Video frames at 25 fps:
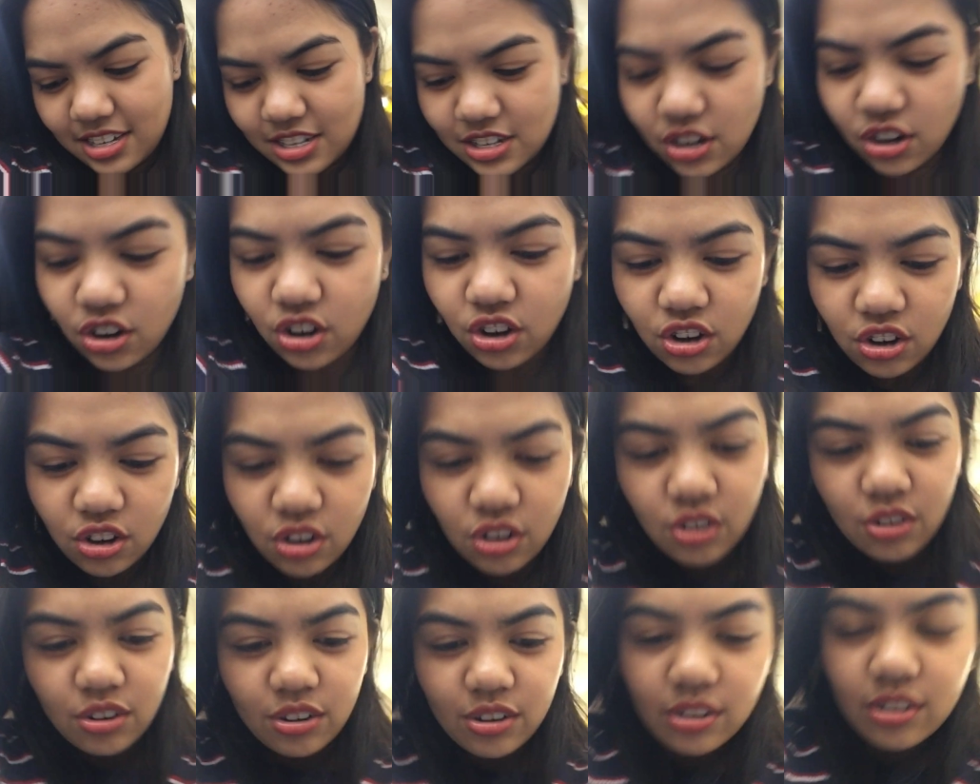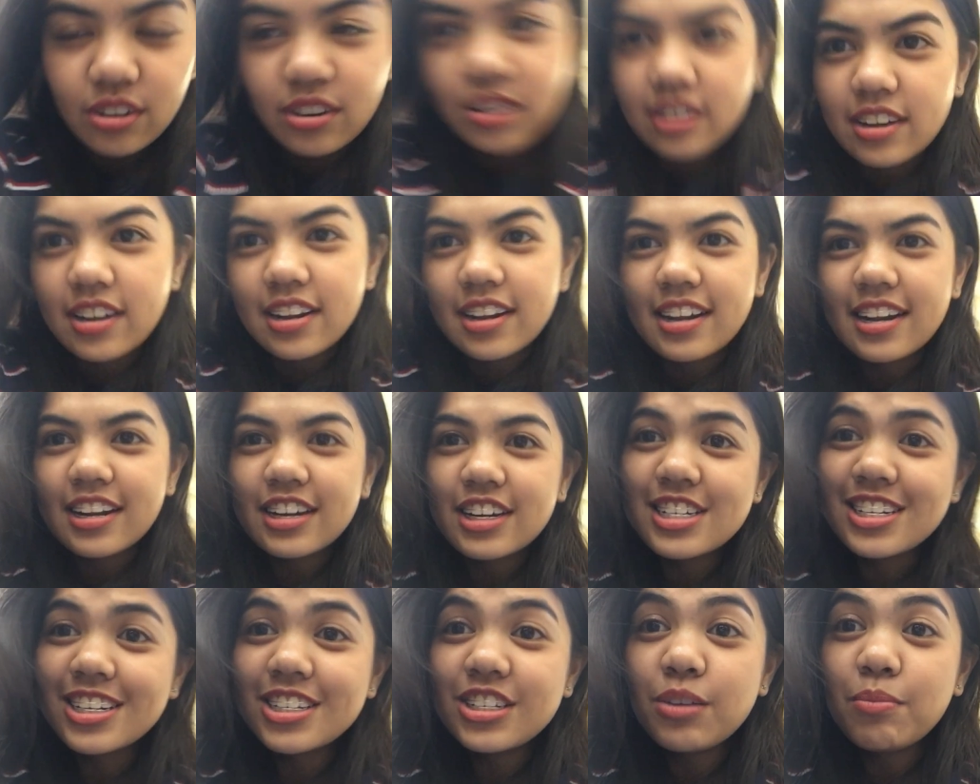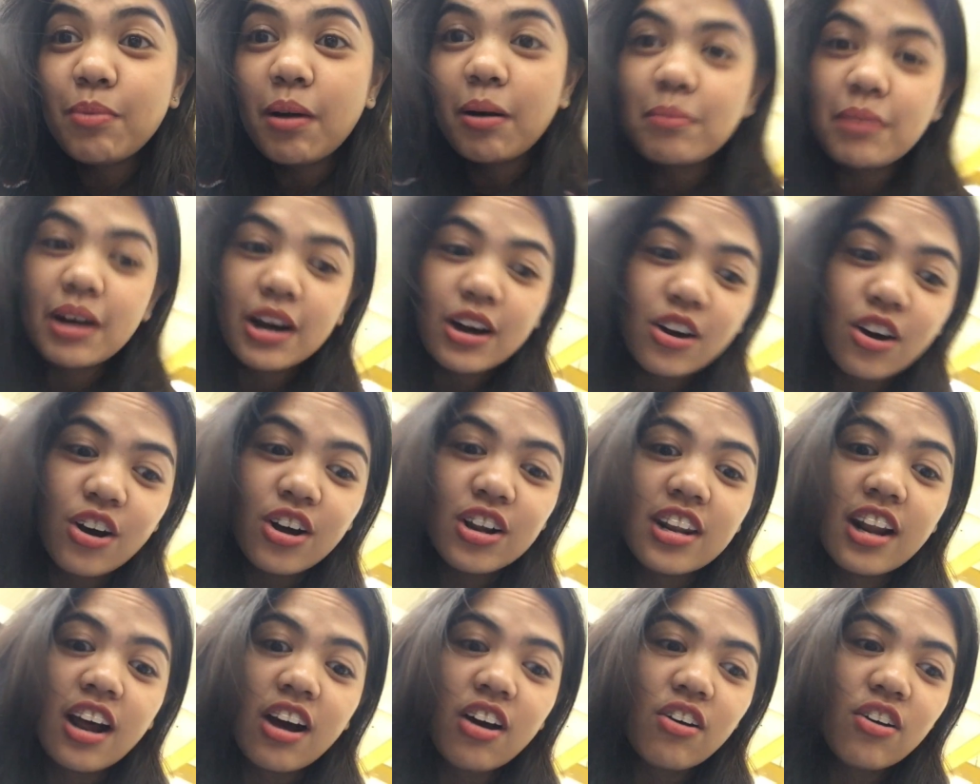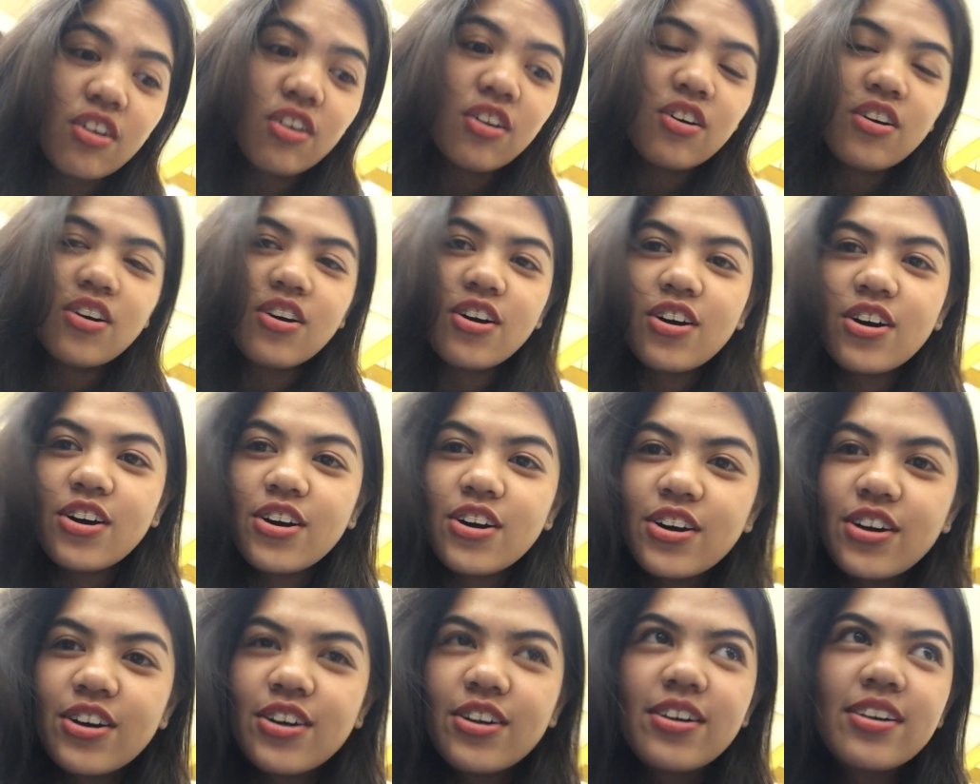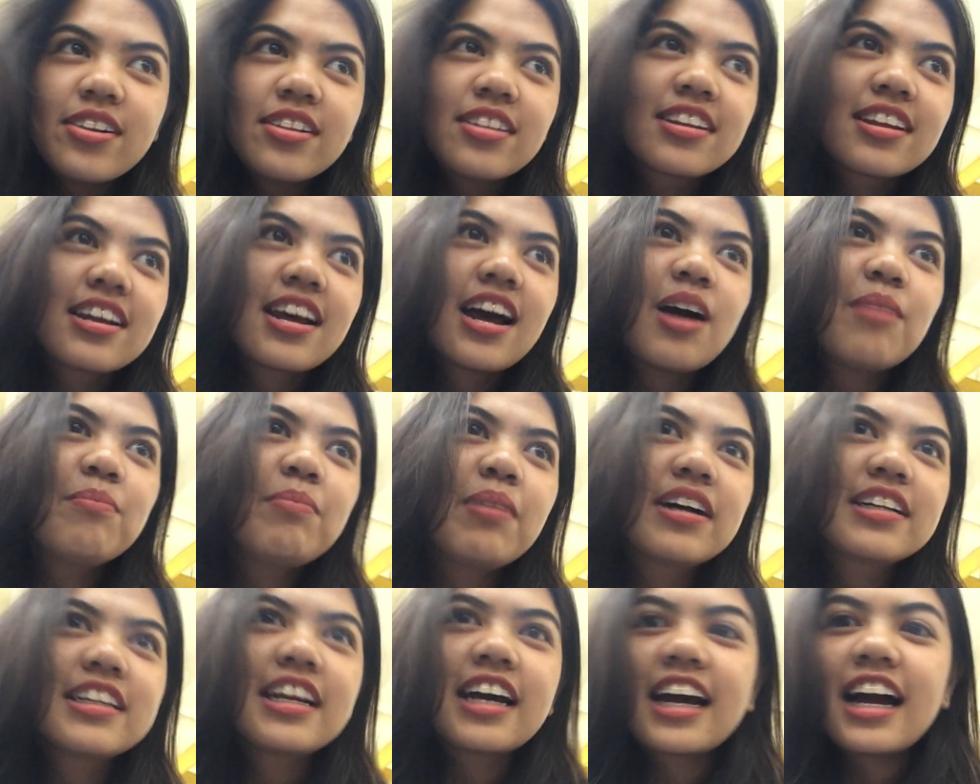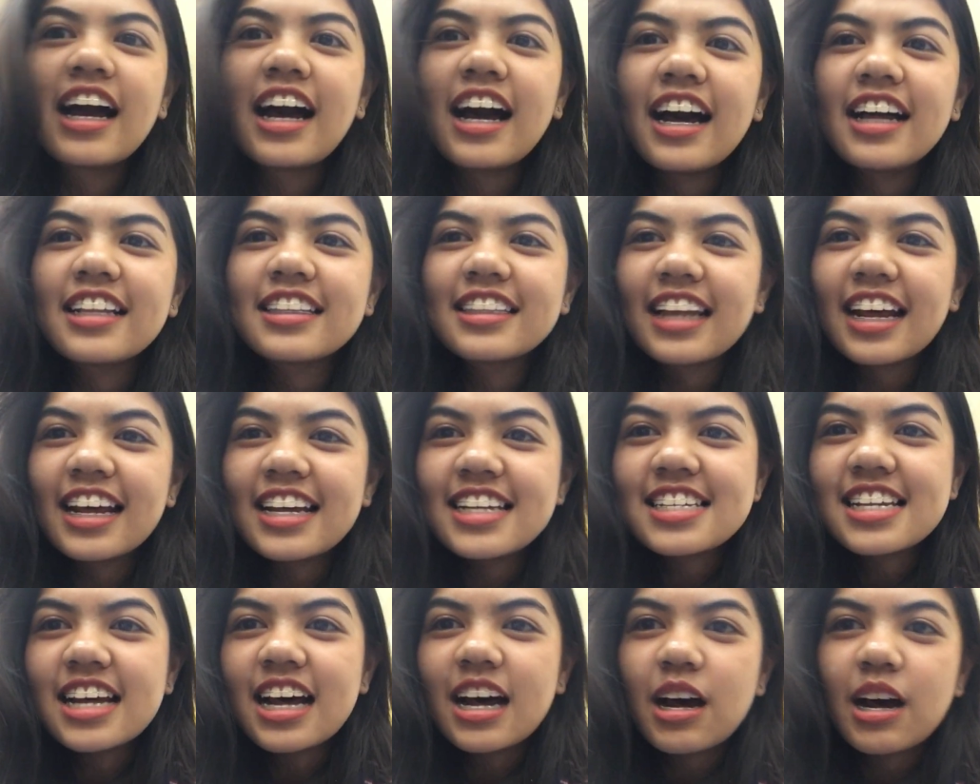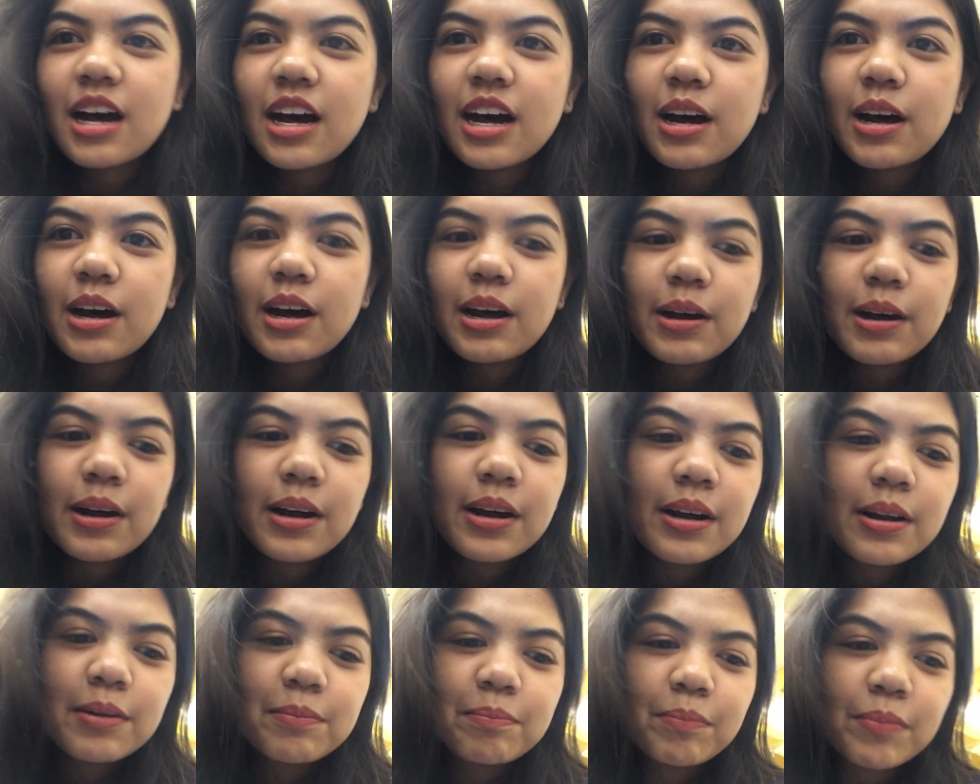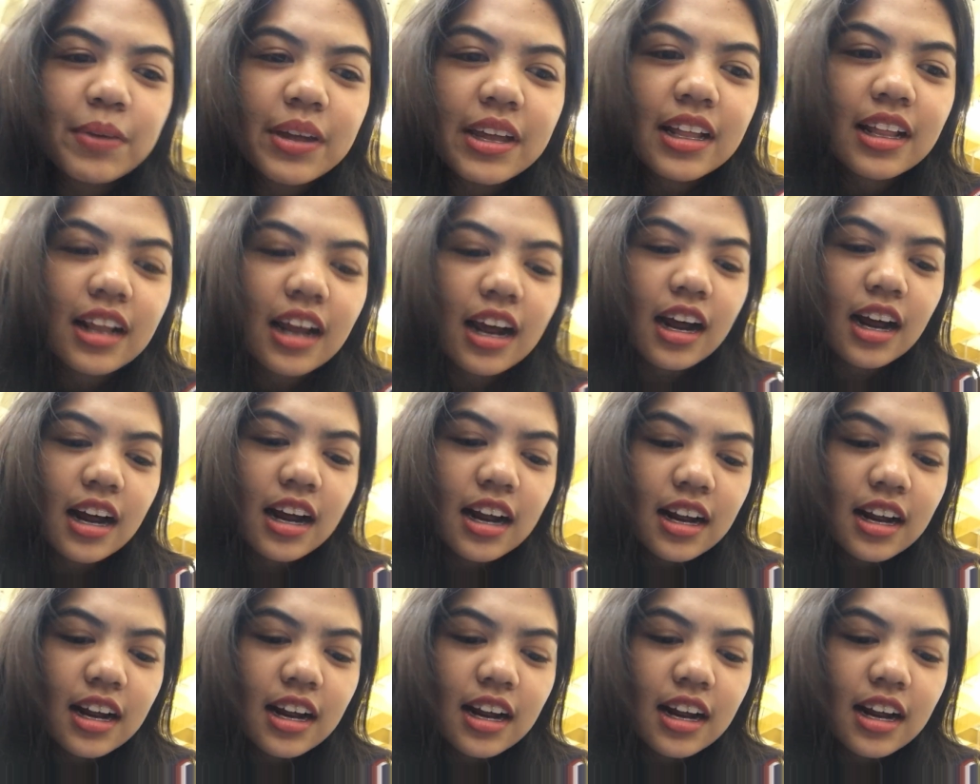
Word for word: So, gusto niya bang mag-haul ako habang nag-aantay sa pila?